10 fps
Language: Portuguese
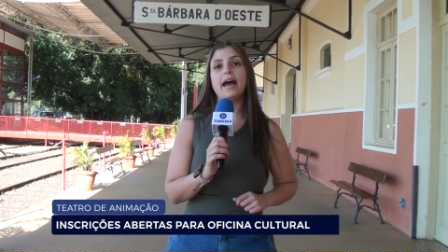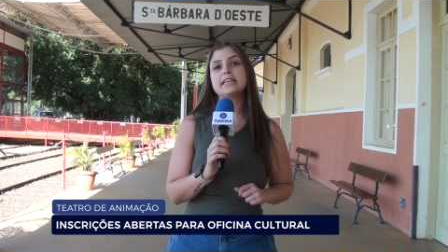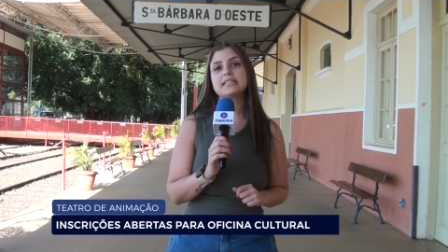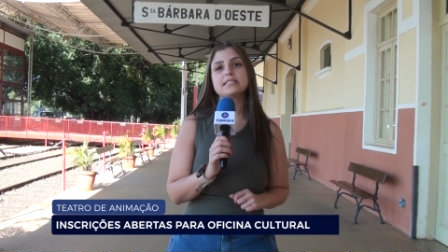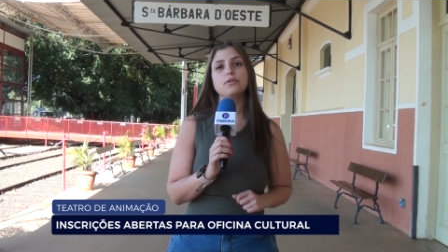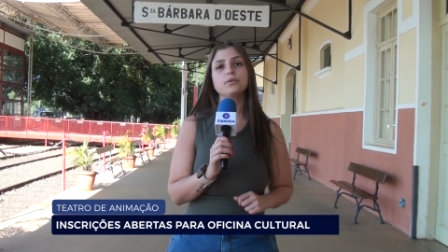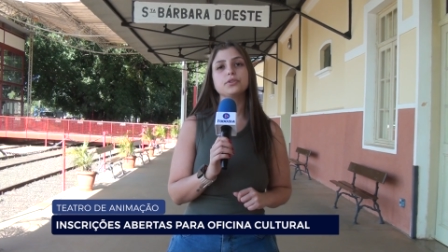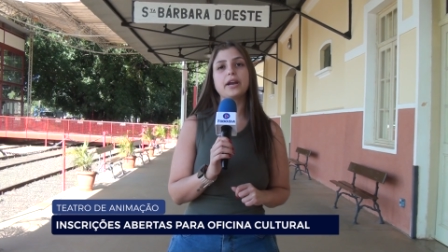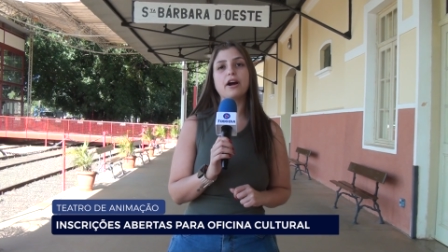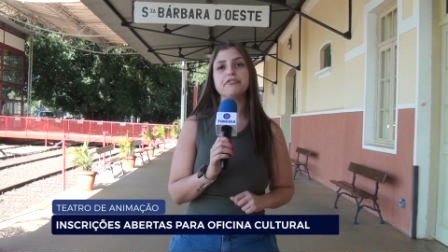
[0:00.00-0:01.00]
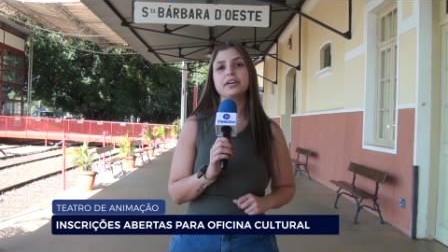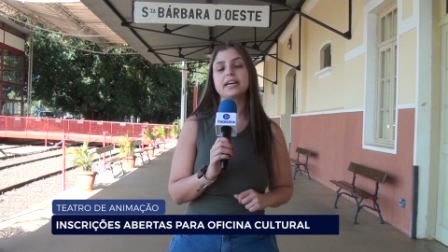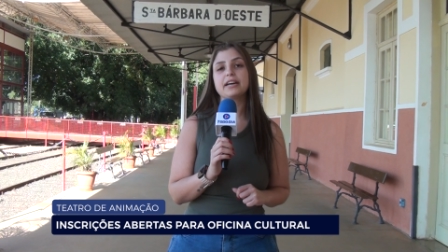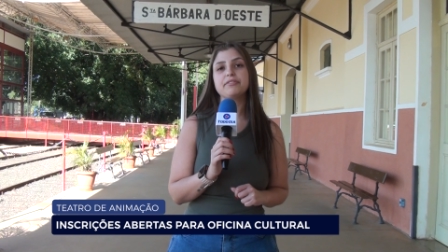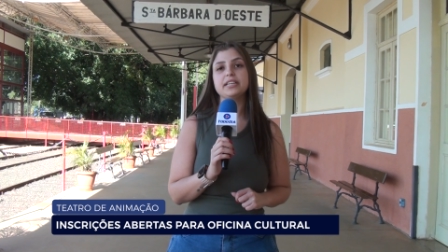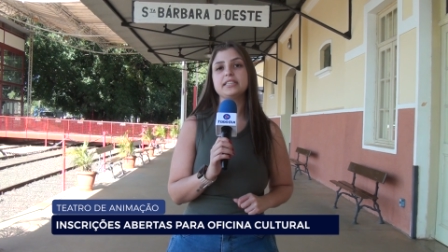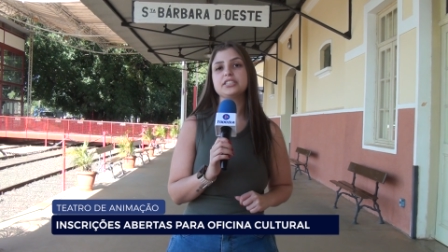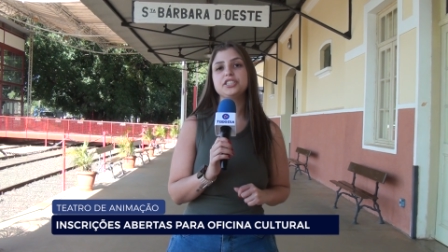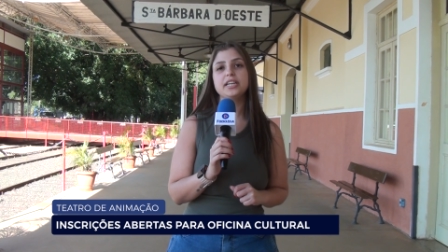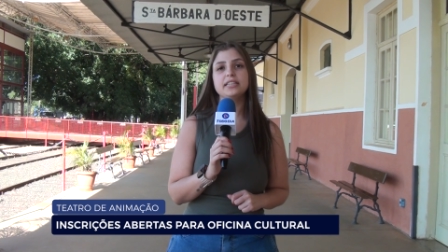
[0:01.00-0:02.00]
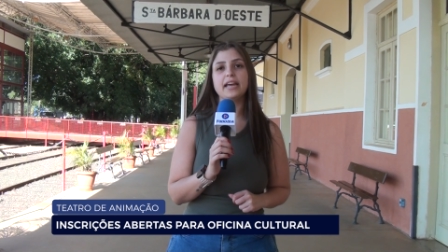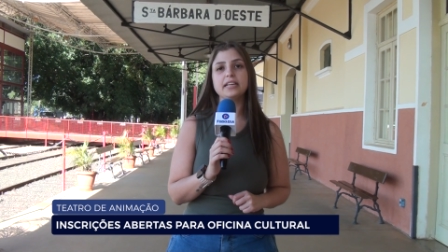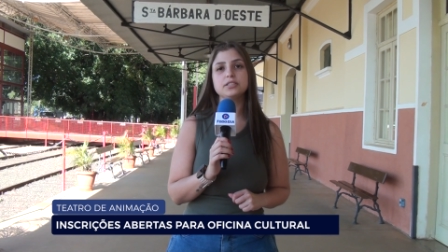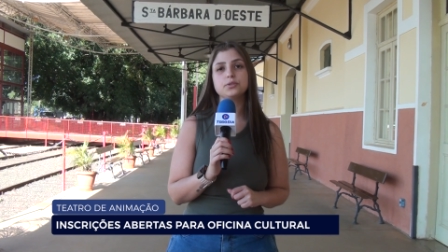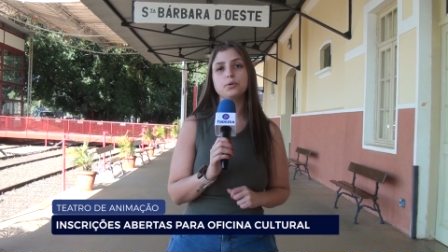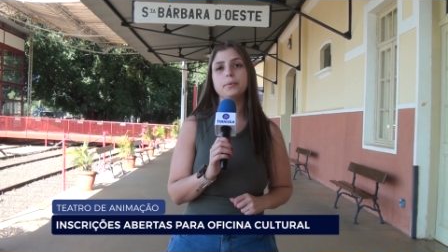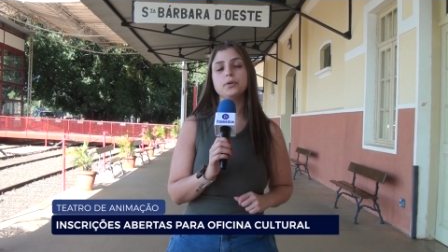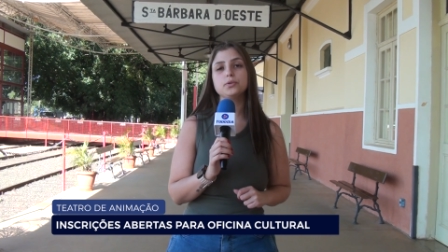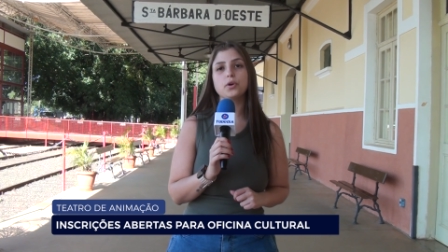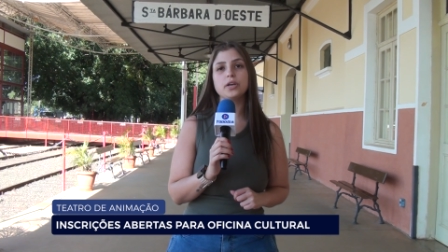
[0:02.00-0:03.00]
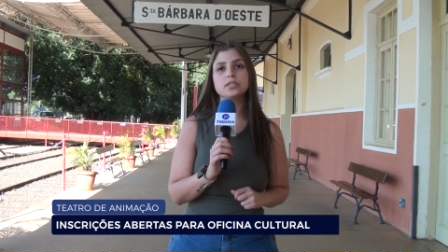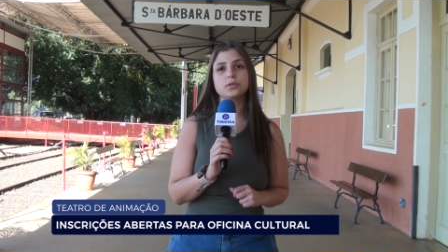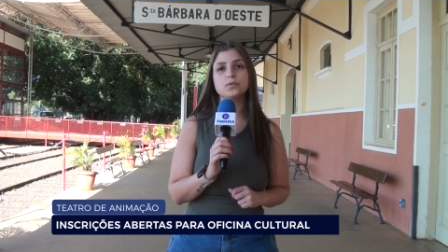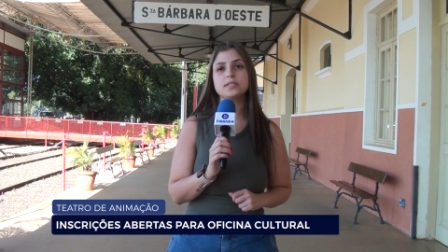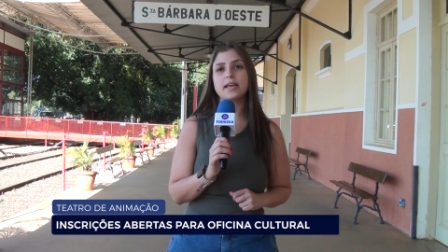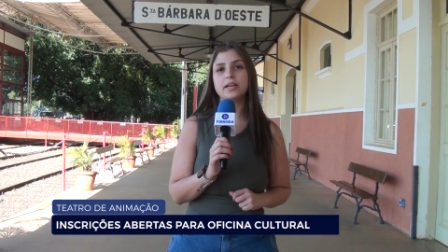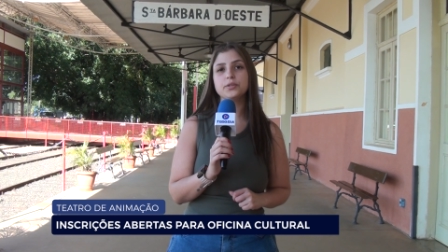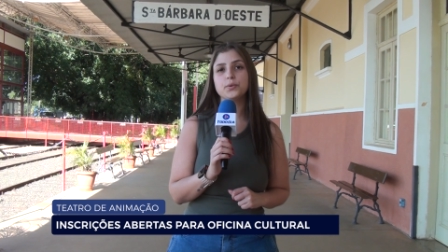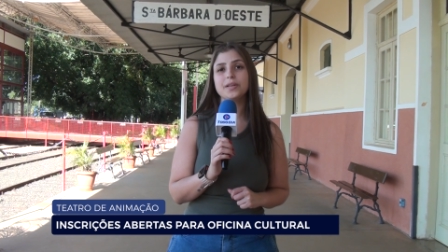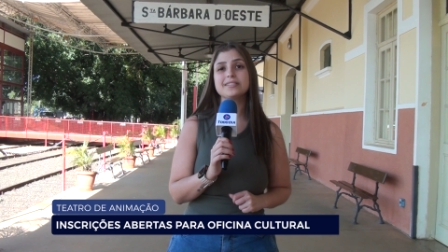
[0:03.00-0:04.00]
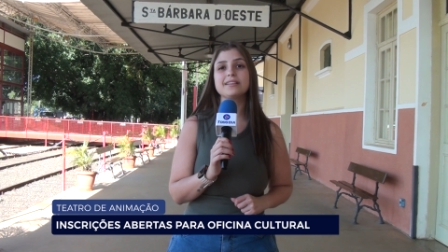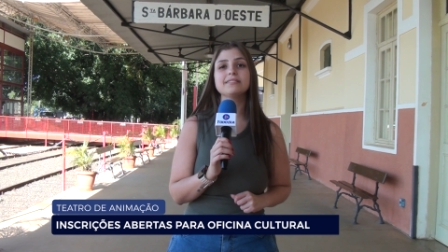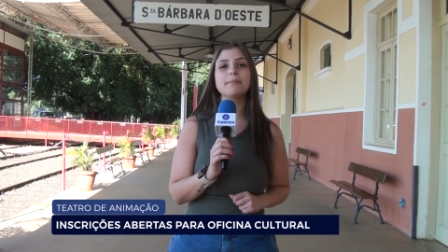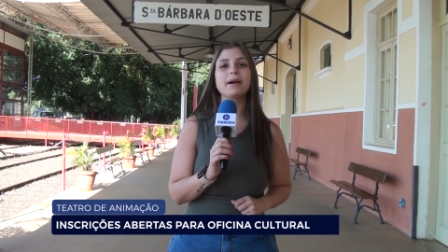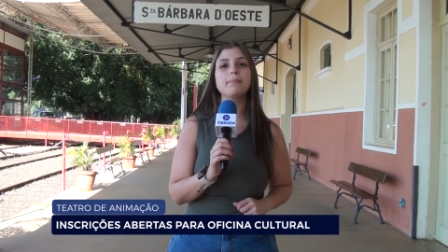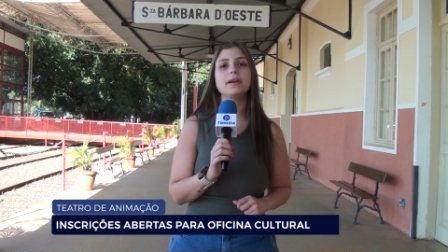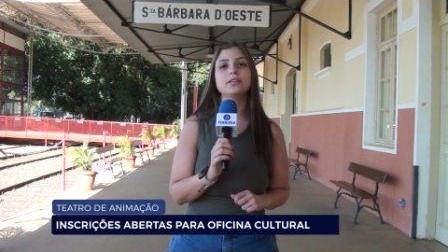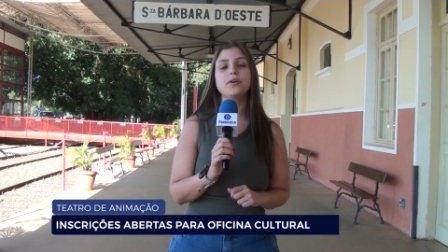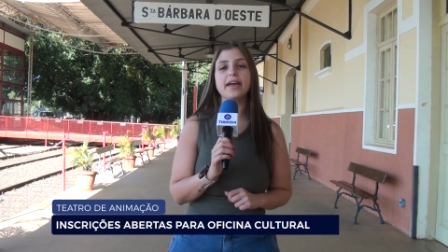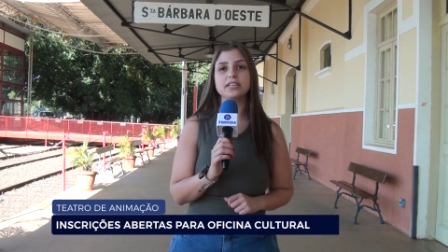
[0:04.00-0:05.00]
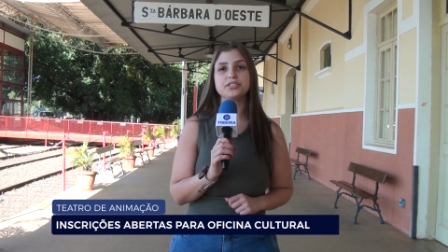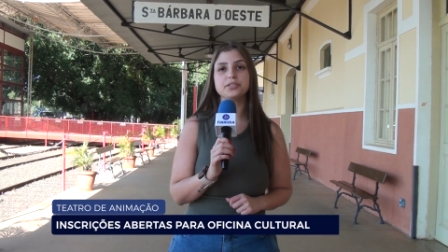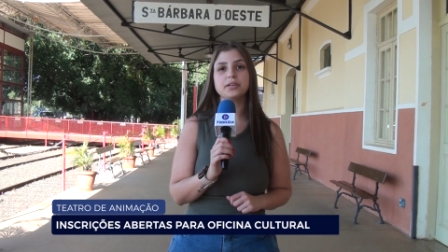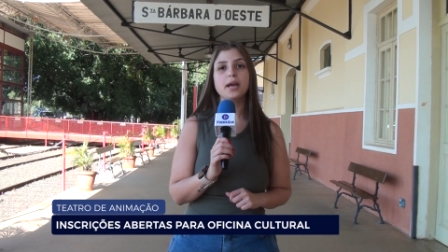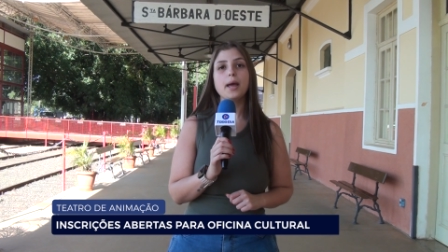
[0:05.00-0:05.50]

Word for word: A Estação Cultural fica na Avenida Tiradentes, número 2, no centro, em Santa Bárbara do Oeste.